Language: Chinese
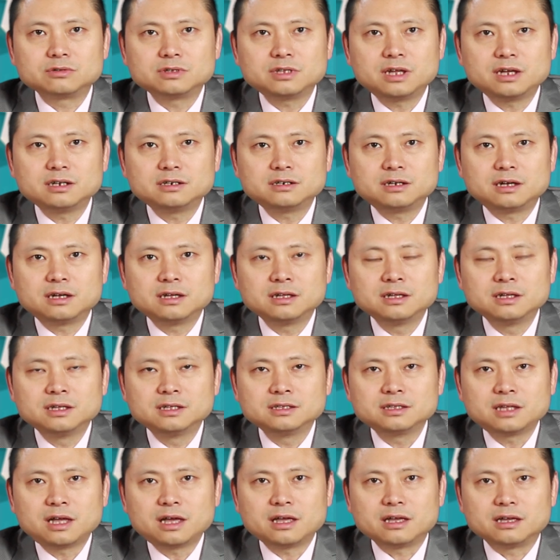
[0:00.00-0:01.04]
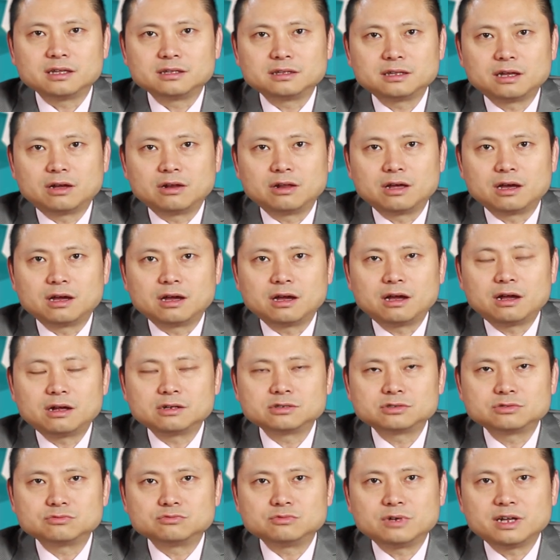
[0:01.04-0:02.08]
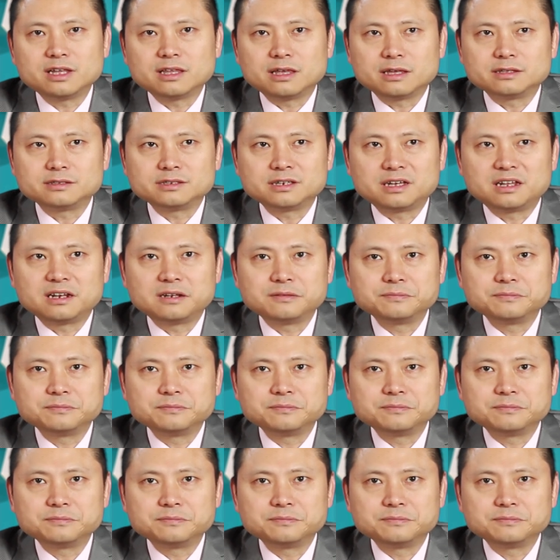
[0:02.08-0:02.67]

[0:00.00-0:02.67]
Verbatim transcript: 但是呢它也到了二十五万年前